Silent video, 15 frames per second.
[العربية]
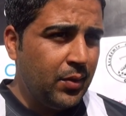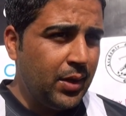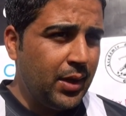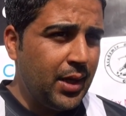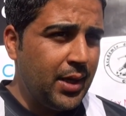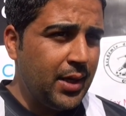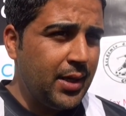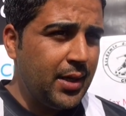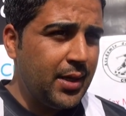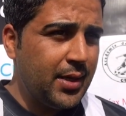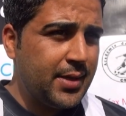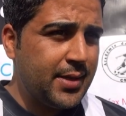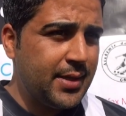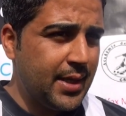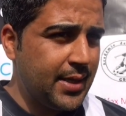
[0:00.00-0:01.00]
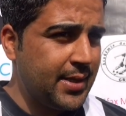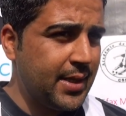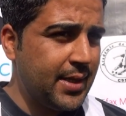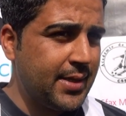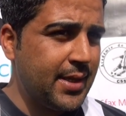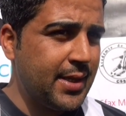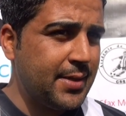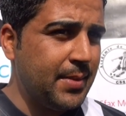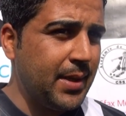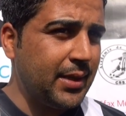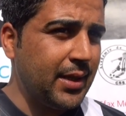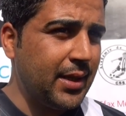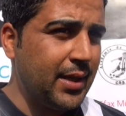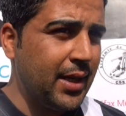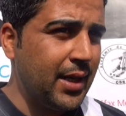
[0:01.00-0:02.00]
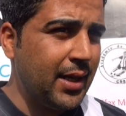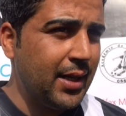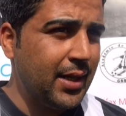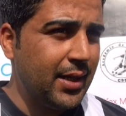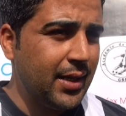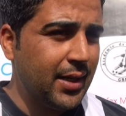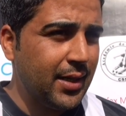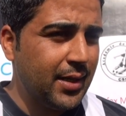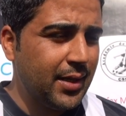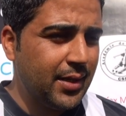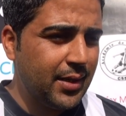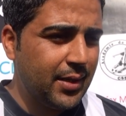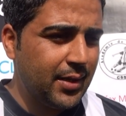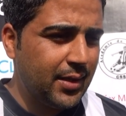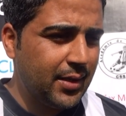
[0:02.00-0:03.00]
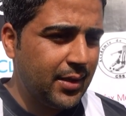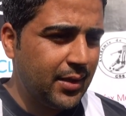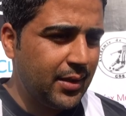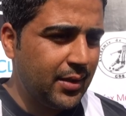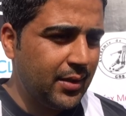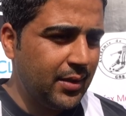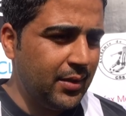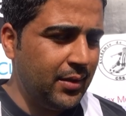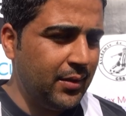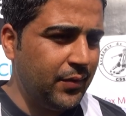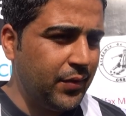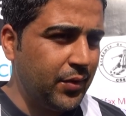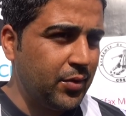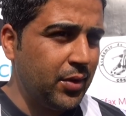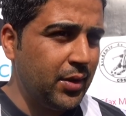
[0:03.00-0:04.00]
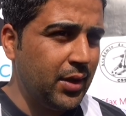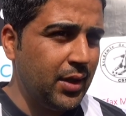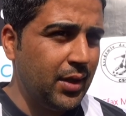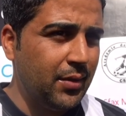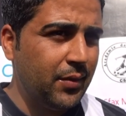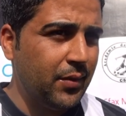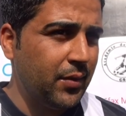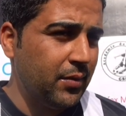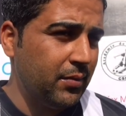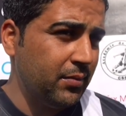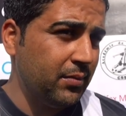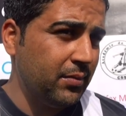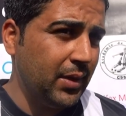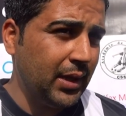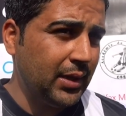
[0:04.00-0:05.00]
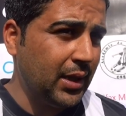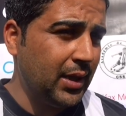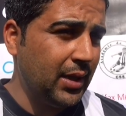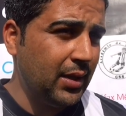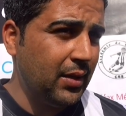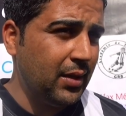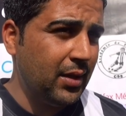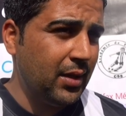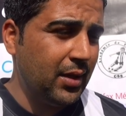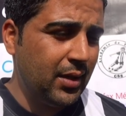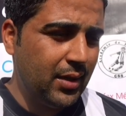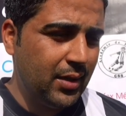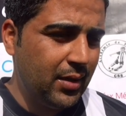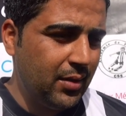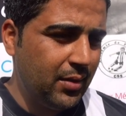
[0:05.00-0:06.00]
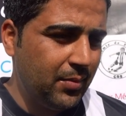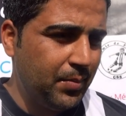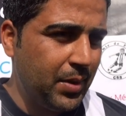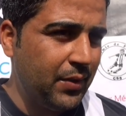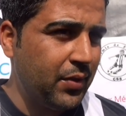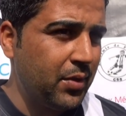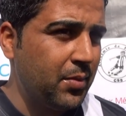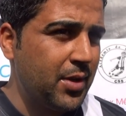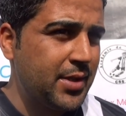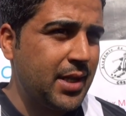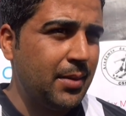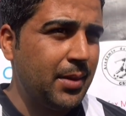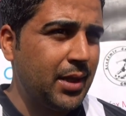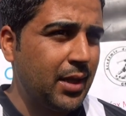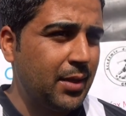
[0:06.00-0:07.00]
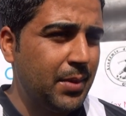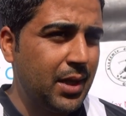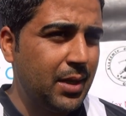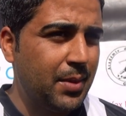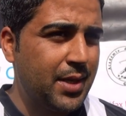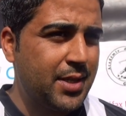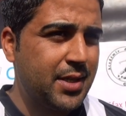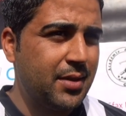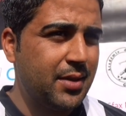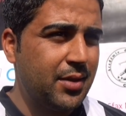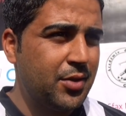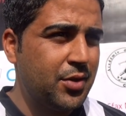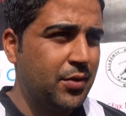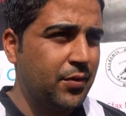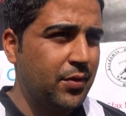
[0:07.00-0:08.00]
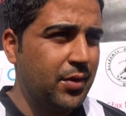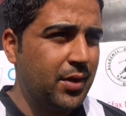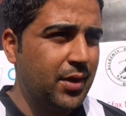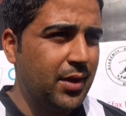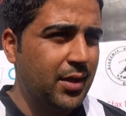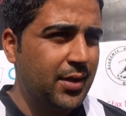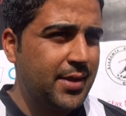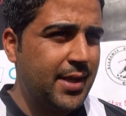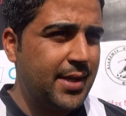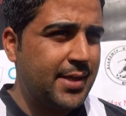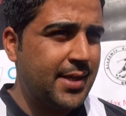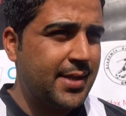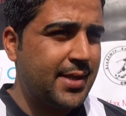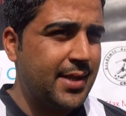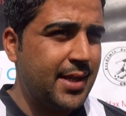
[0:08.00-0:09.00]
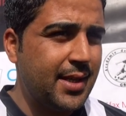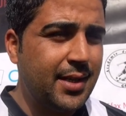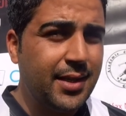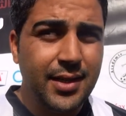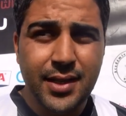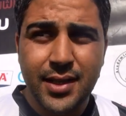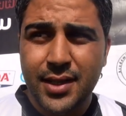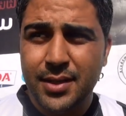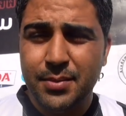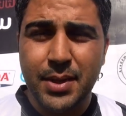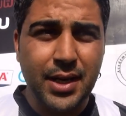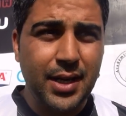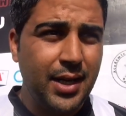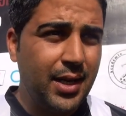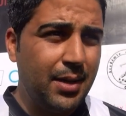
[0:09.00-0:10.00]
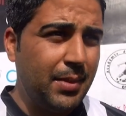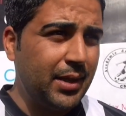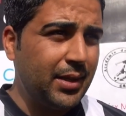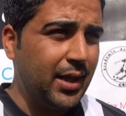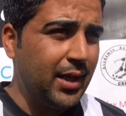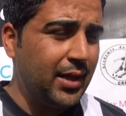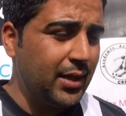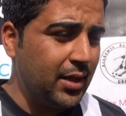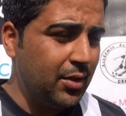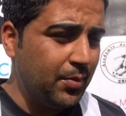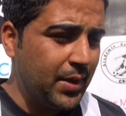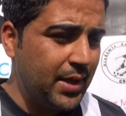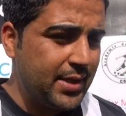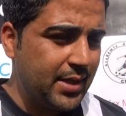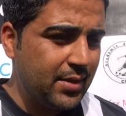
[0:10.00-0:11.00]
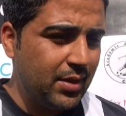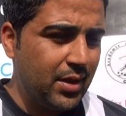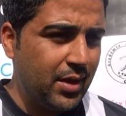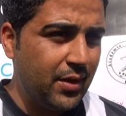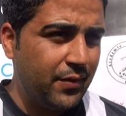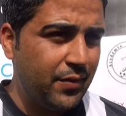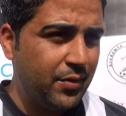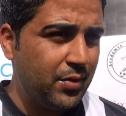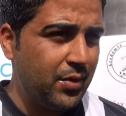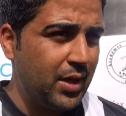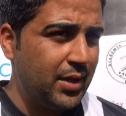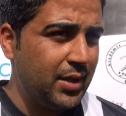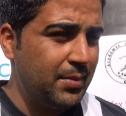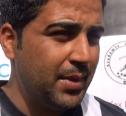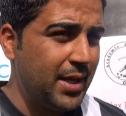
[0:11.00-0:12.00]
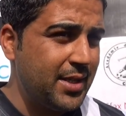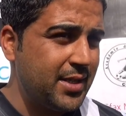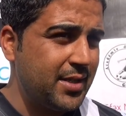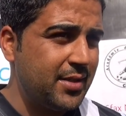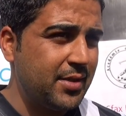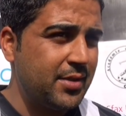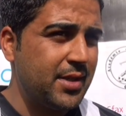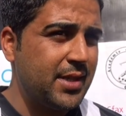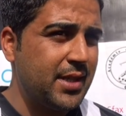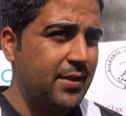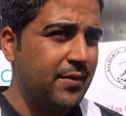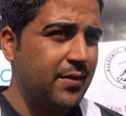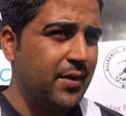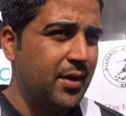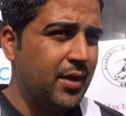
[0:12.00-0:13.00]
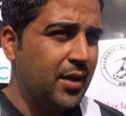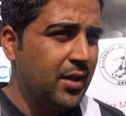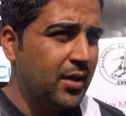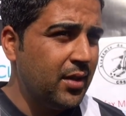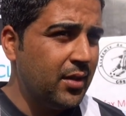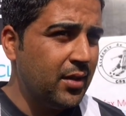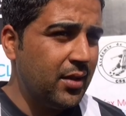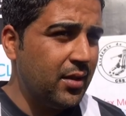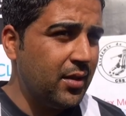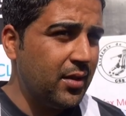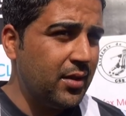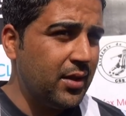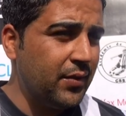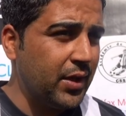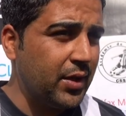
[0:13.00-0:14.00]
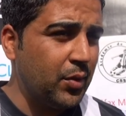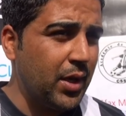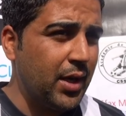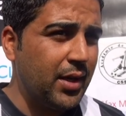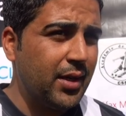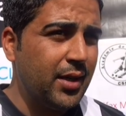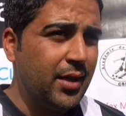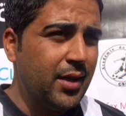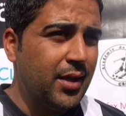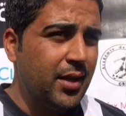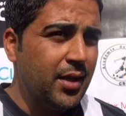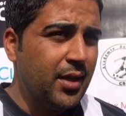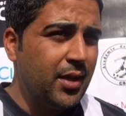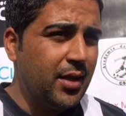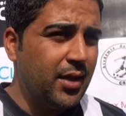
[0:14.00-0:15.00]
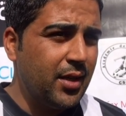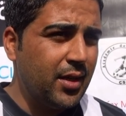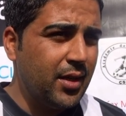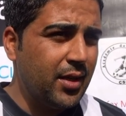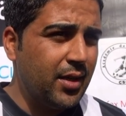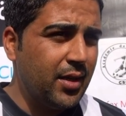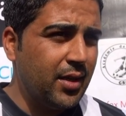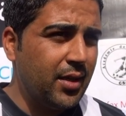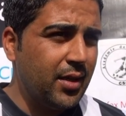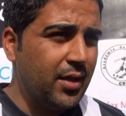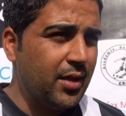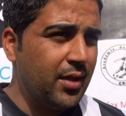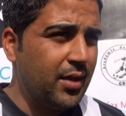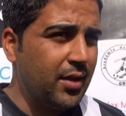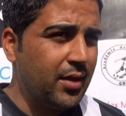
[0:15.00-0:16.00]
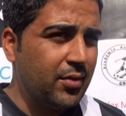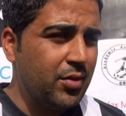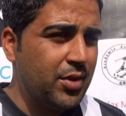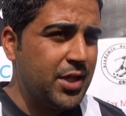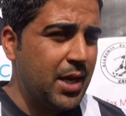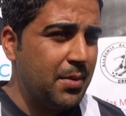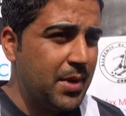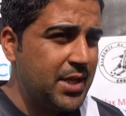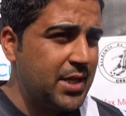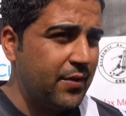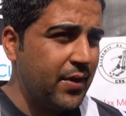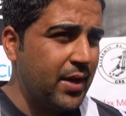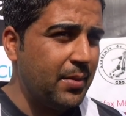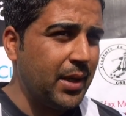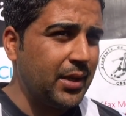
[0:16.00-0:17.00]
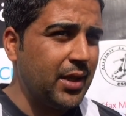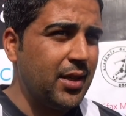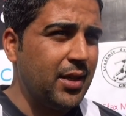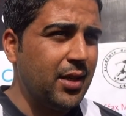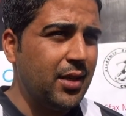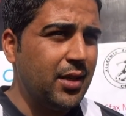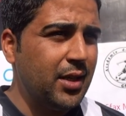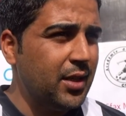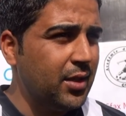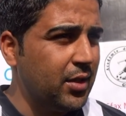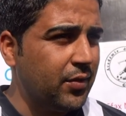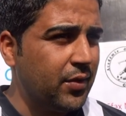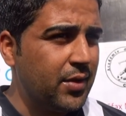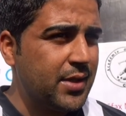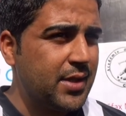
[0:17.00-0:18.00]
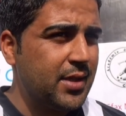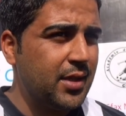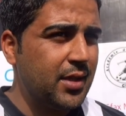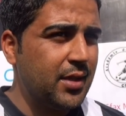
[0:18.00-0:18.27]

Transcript: والله سنا آه، سي اس اس معناتها ظهر لي آه، في كل معناتها بيرفورمانس عملتها كبيره برشا نشوفوا السي اس اس بركه كان معناتها عندنا تو بريسك لو نوف ولا دي ماتش سكسيسيف آه، دي فيكتوار آه، كل شيء ماشي فيها معناتها لين ديفونس